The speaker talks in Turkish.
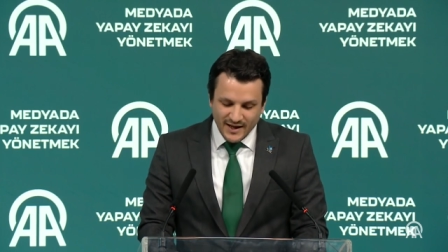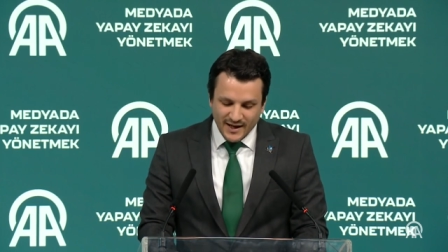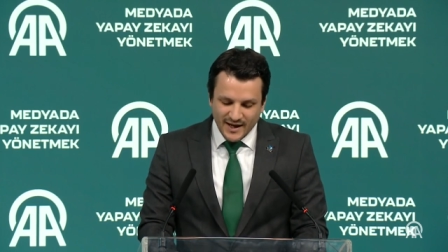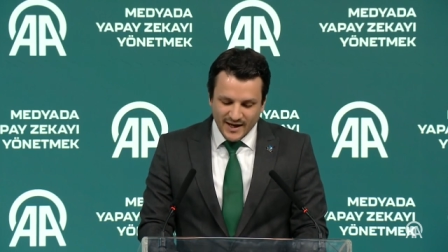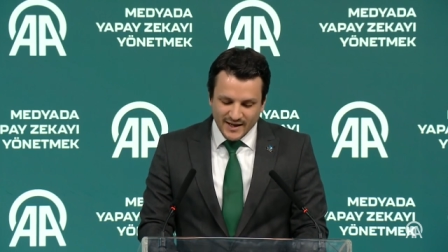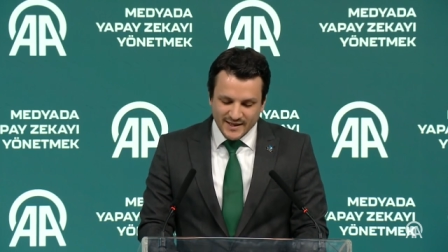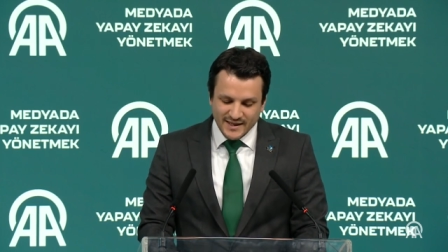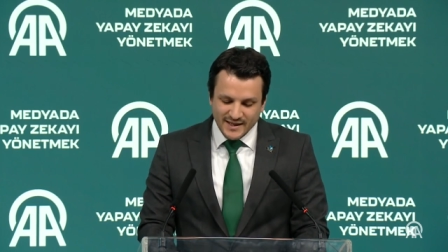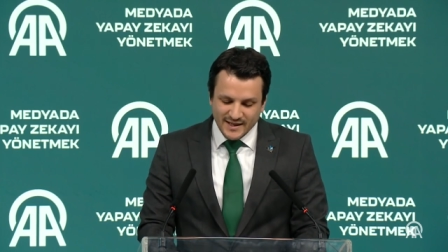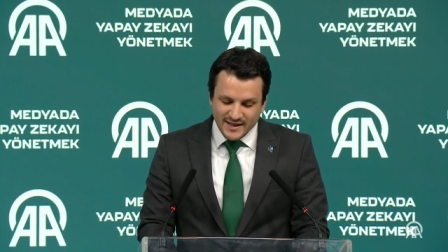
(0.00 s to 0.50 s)

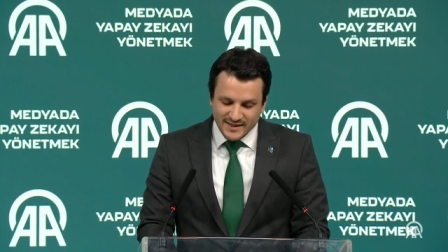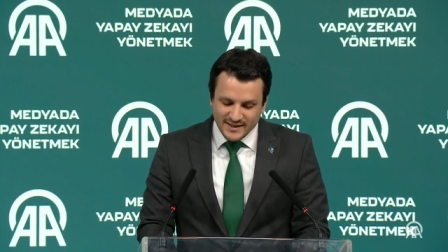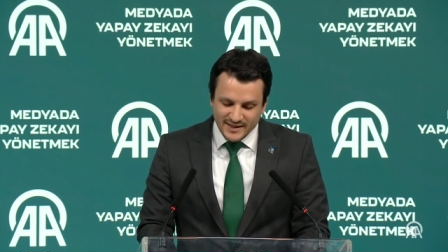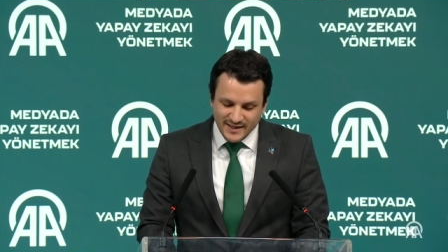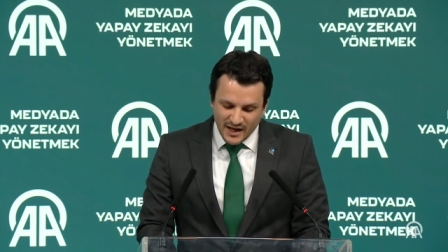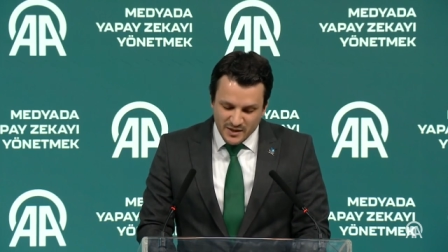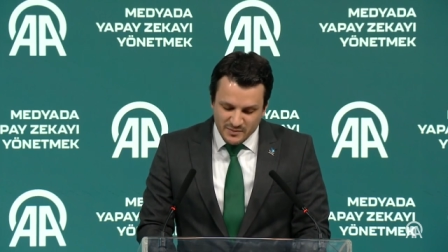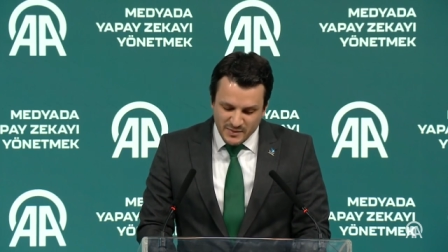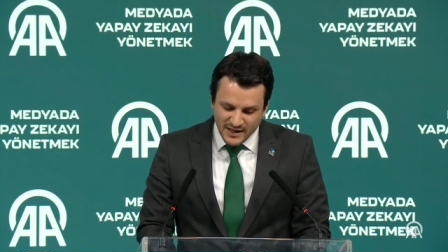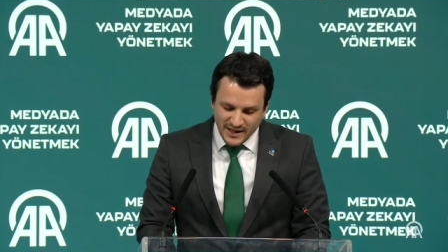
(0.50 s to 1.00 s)
hakikati
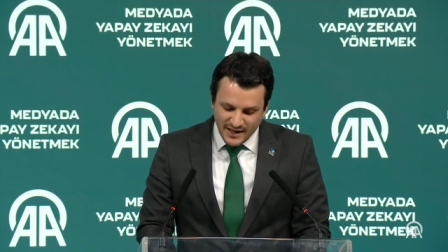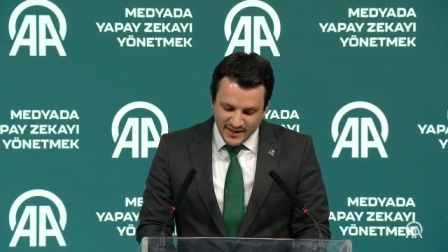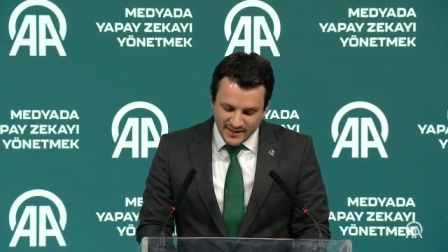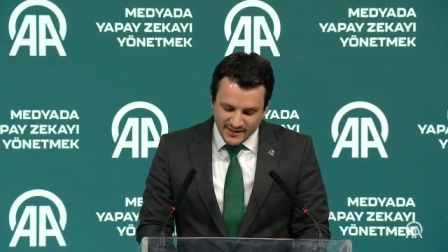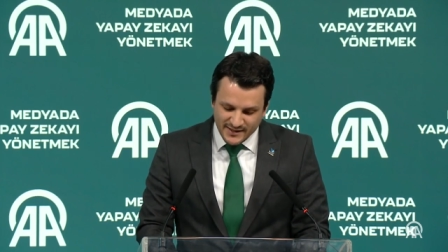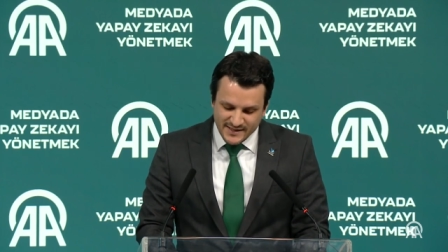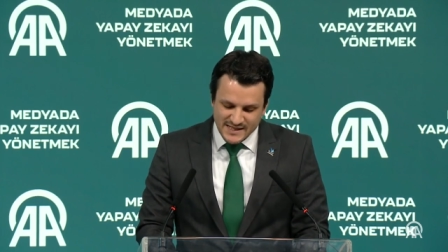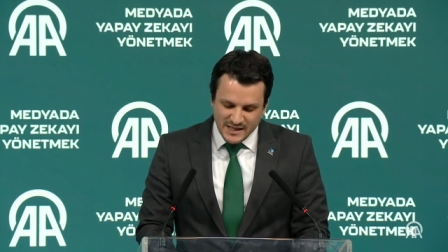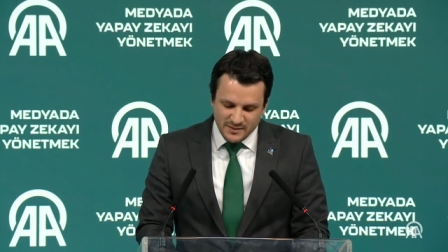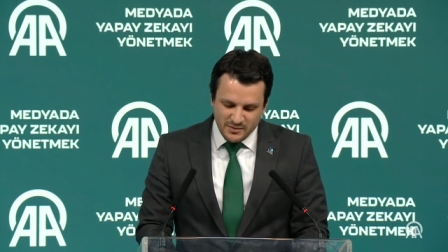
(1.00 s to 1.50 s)
yayma
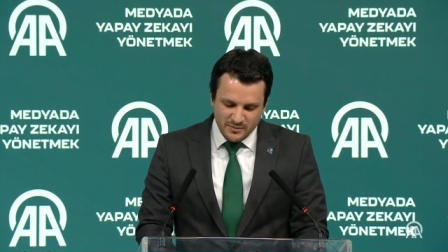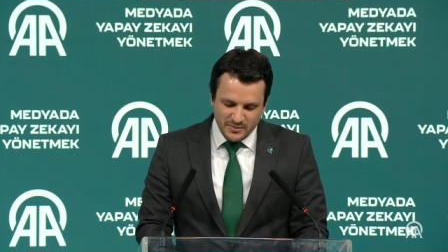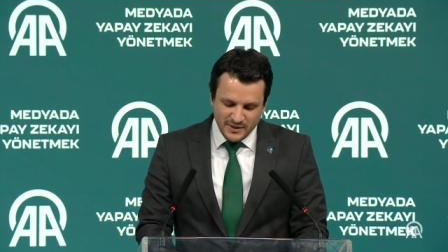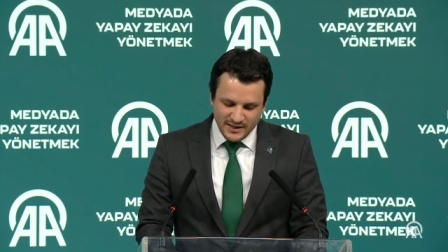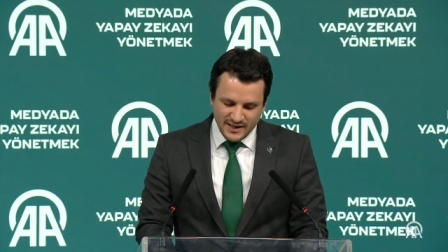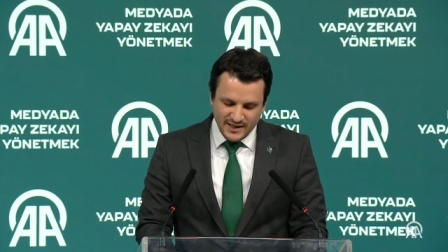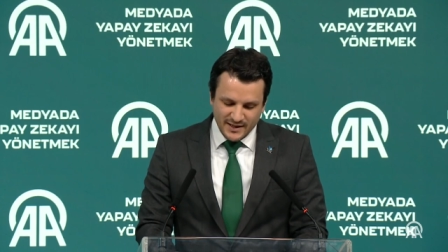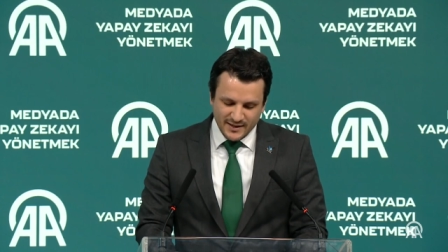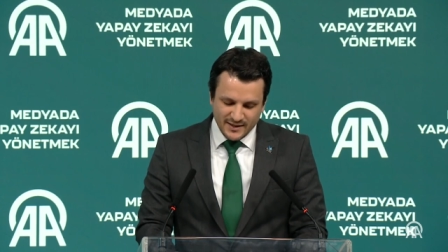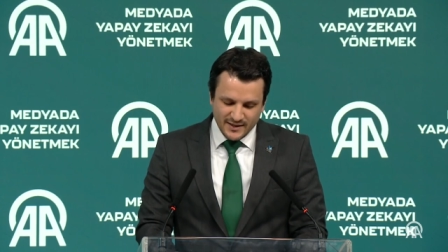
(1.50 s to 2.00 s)
gayreti
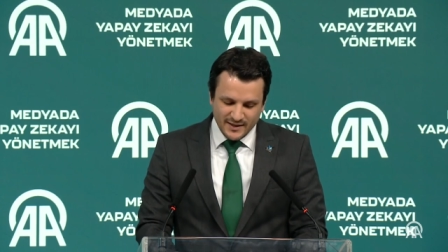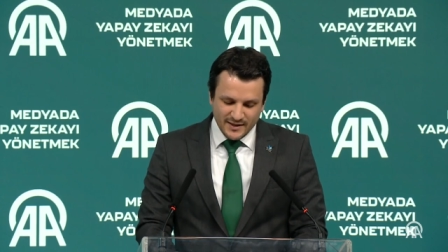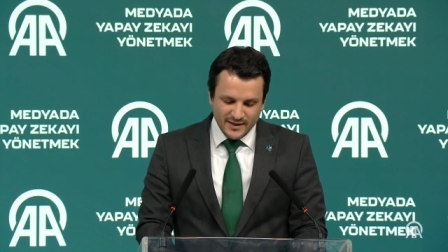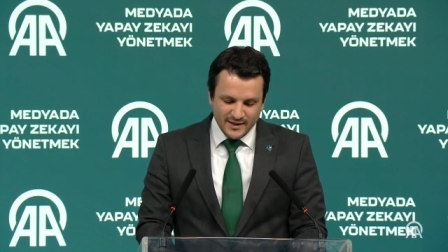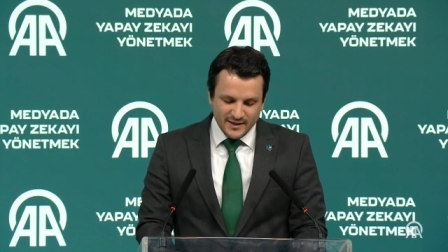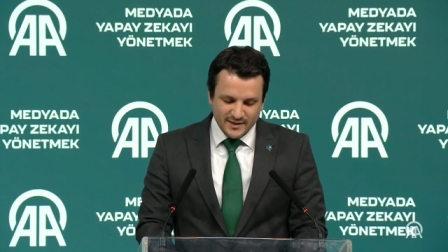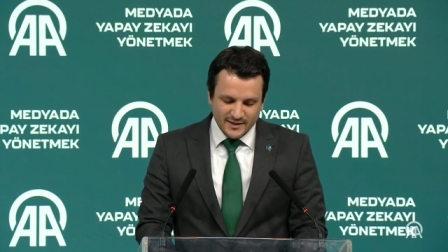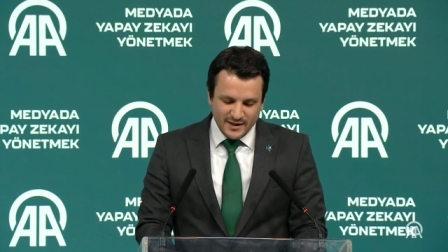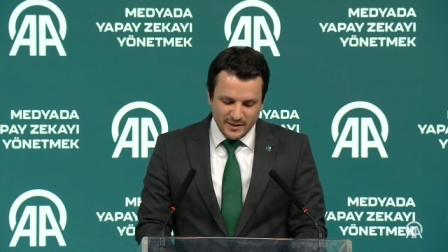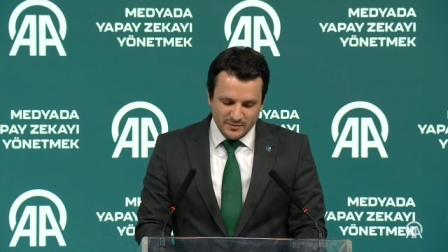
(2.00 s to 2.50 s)
sebebiyle
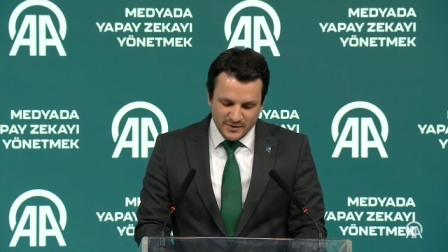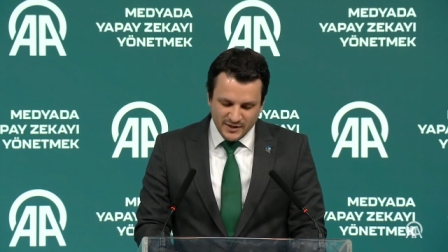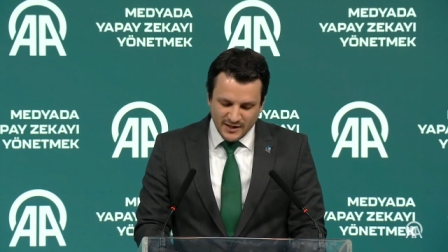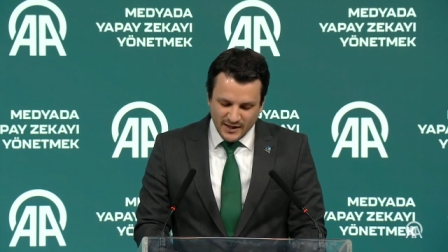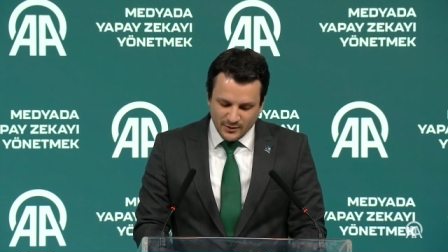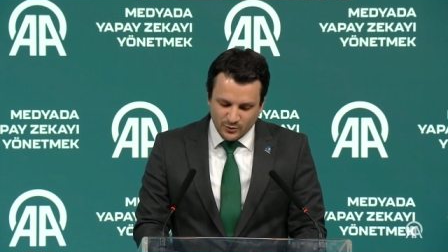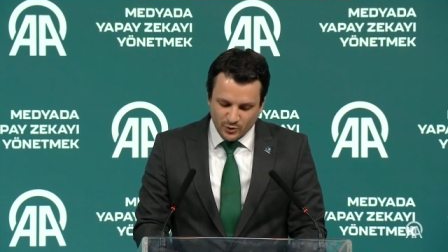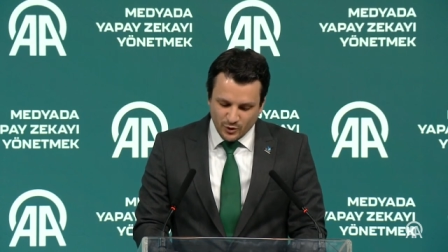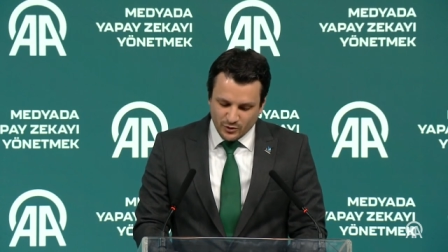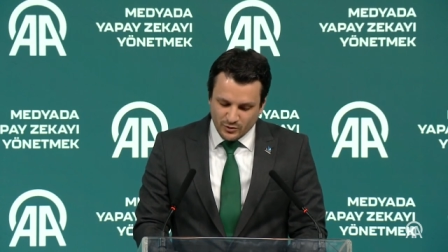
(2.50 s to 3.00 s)
tebrik
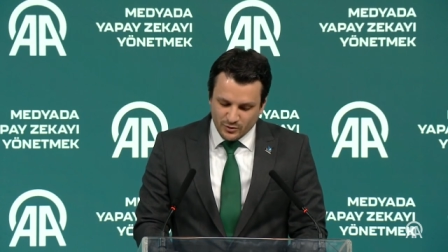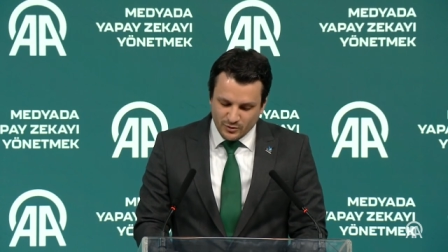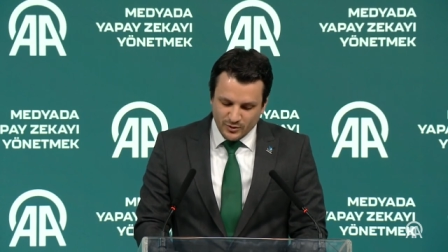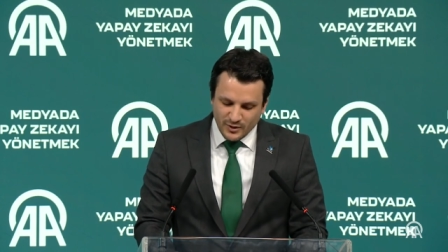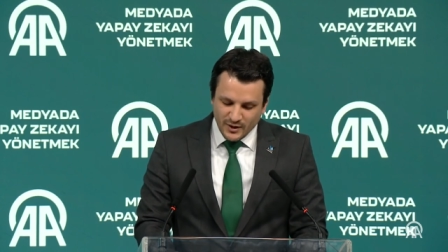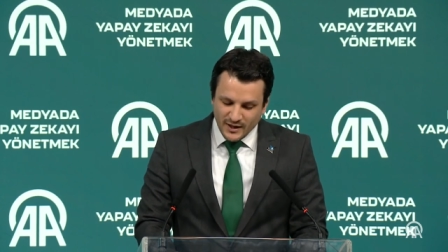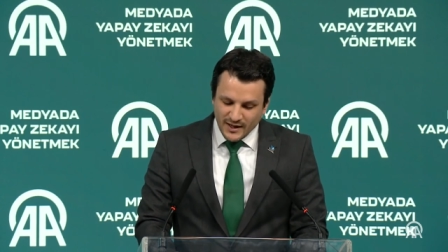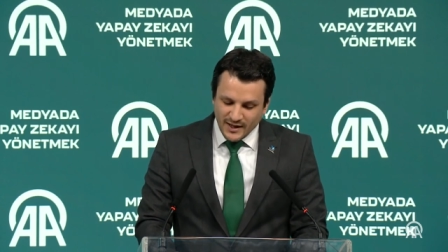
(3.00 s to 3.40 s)
ediyor